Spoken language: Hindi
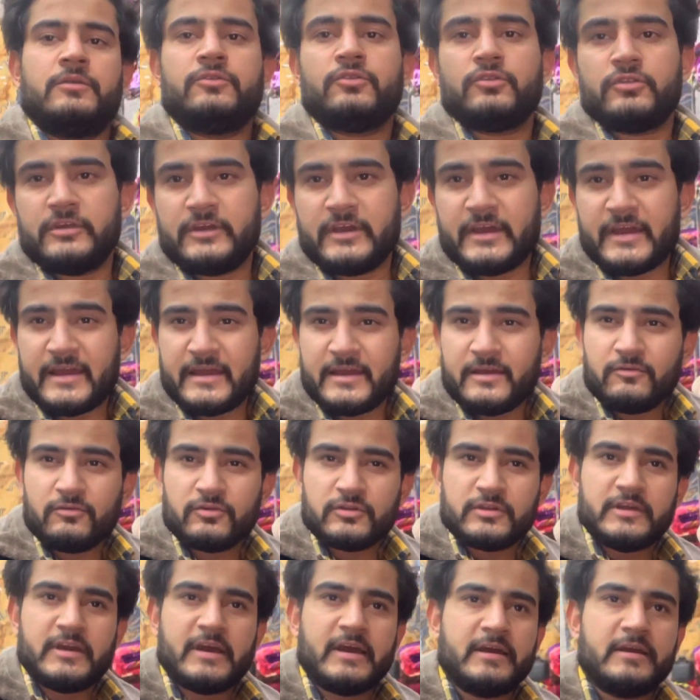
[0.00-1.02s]
जो दिया है वो
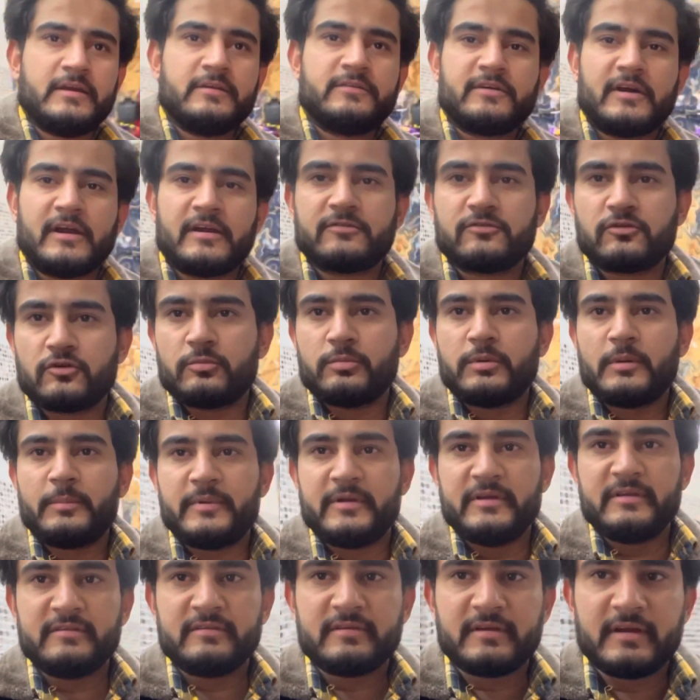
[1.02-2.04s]
दिया है चार सौ रुपये
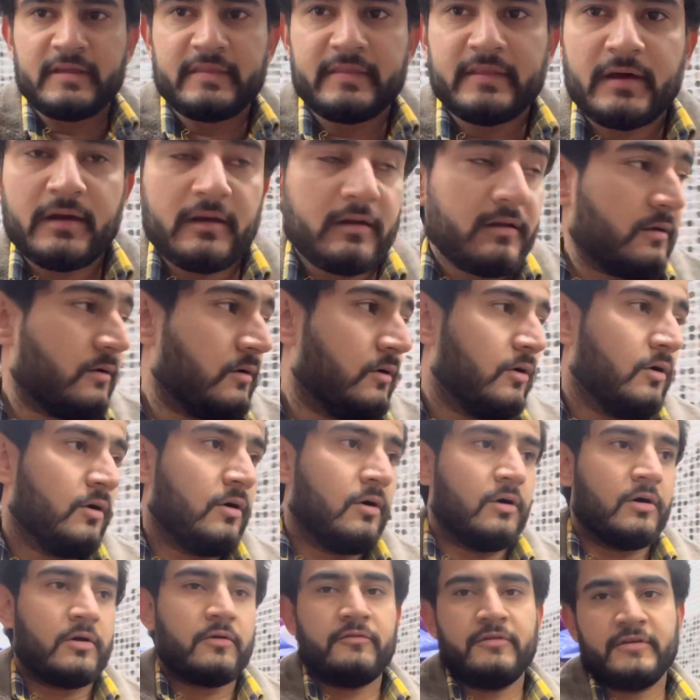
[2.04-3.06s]
पीस के अंदर
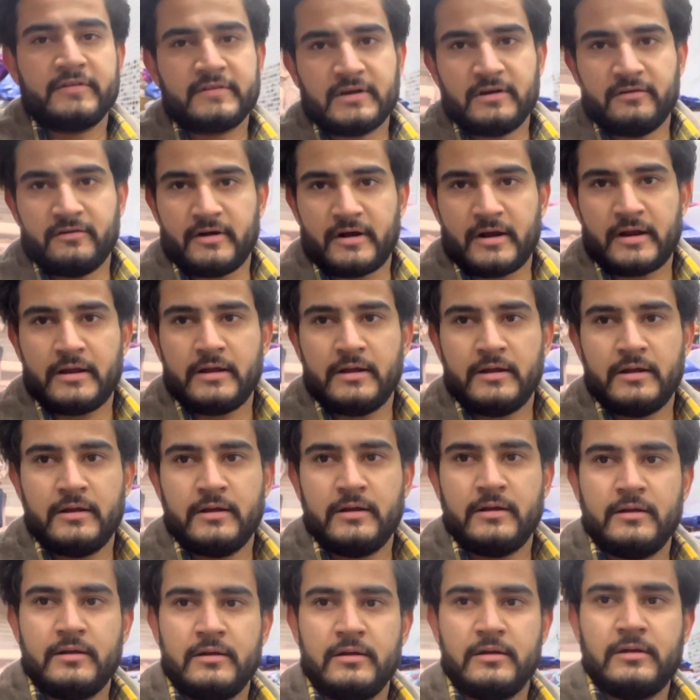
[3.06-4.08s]
और विथ कवर
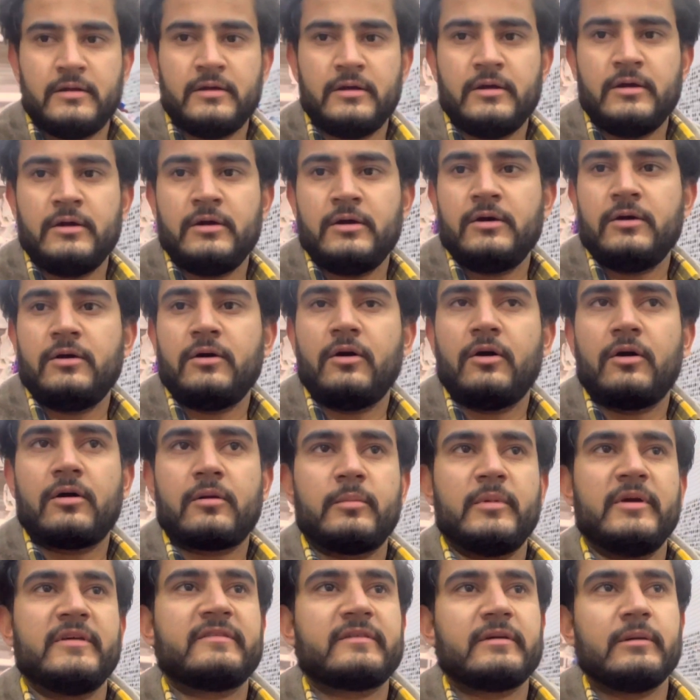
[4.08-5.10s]
और
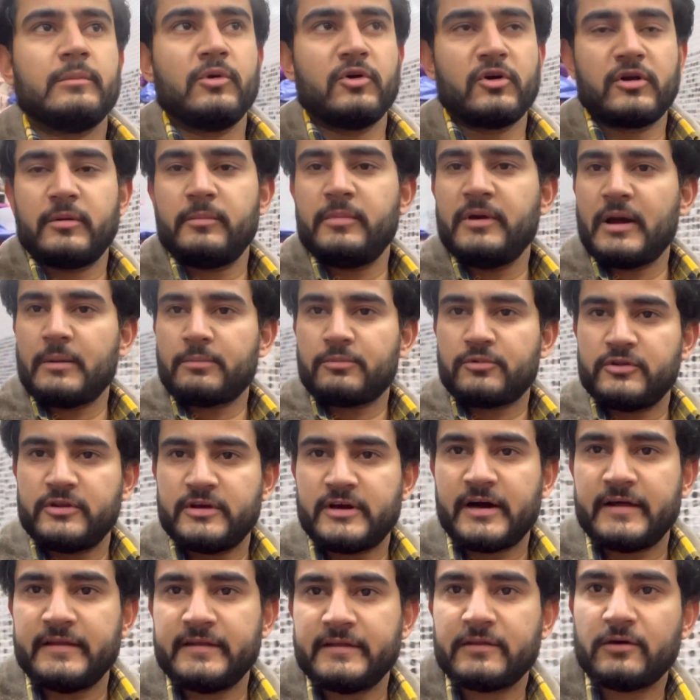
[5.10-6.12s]
मैं इसके बोरे भी आपको
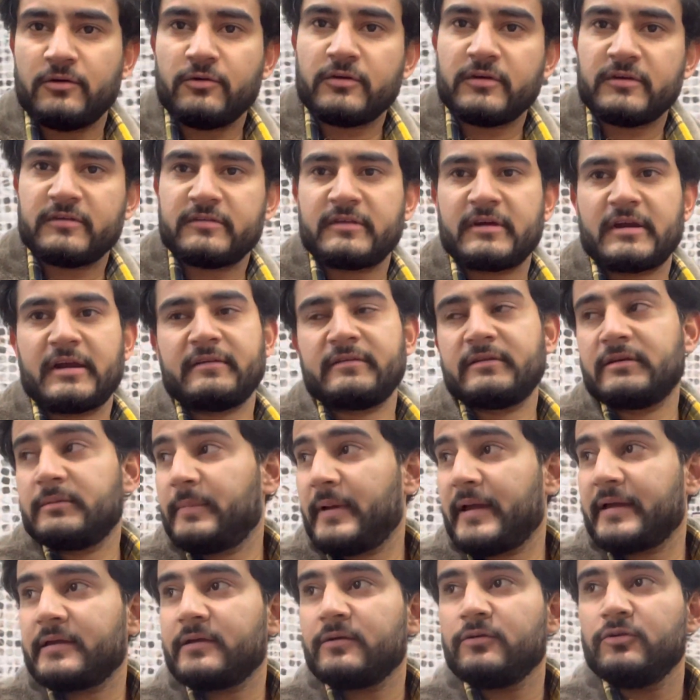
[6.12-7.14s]
दिखा देता हूँ किस तरह से
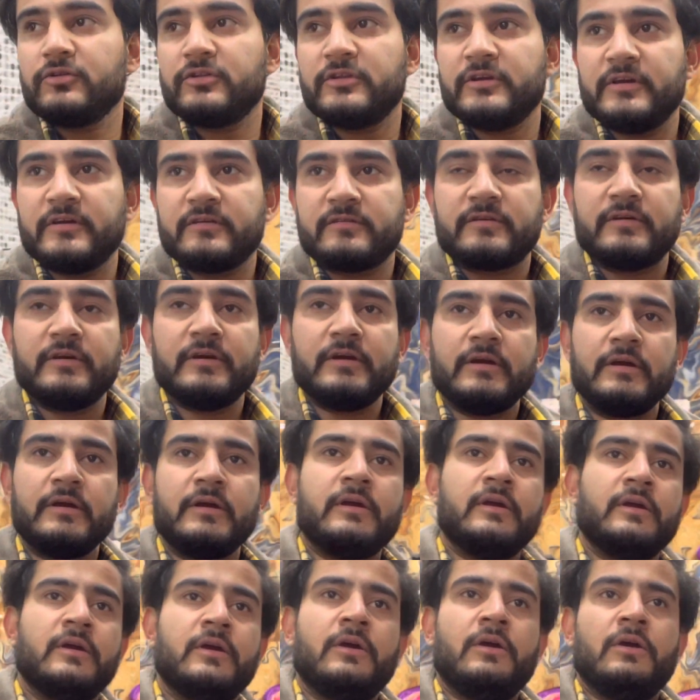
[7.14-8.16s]
पैकिंग होती है इसकी
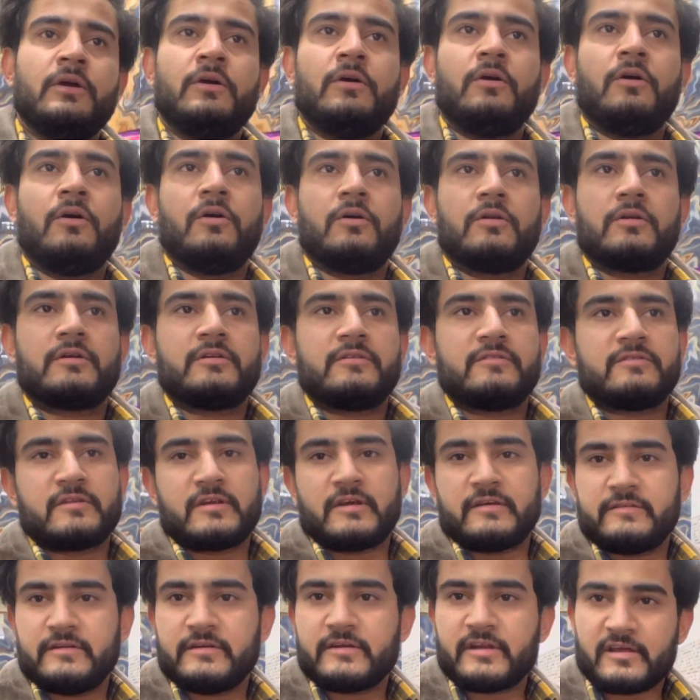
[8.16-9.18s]
और किस तरह
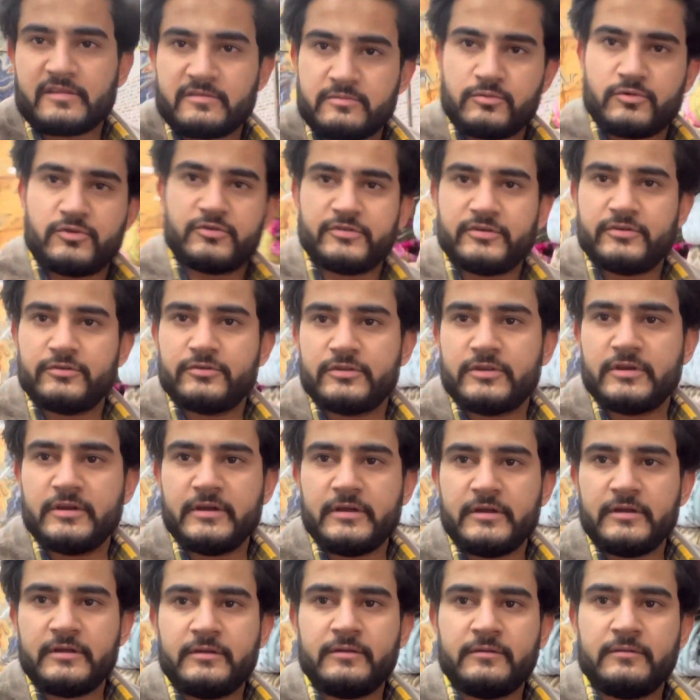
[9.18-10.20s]
से ट्रांसपोर्टेशन होती है
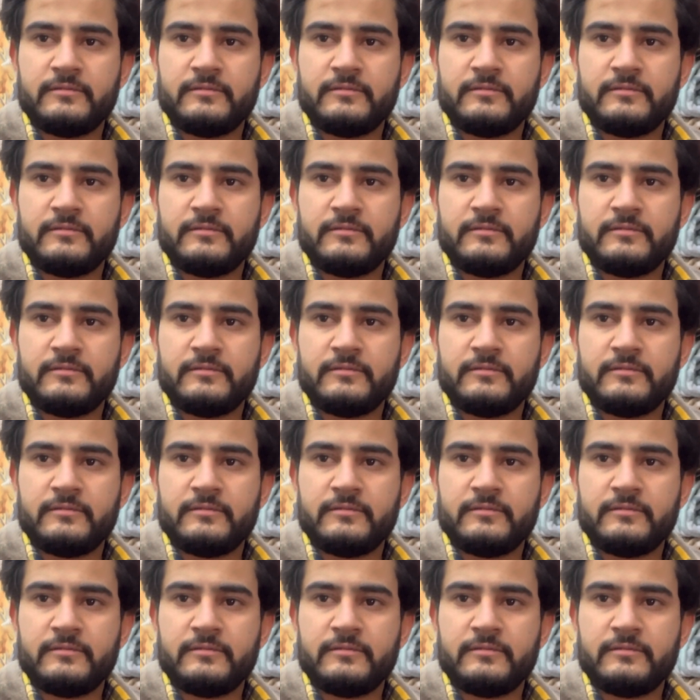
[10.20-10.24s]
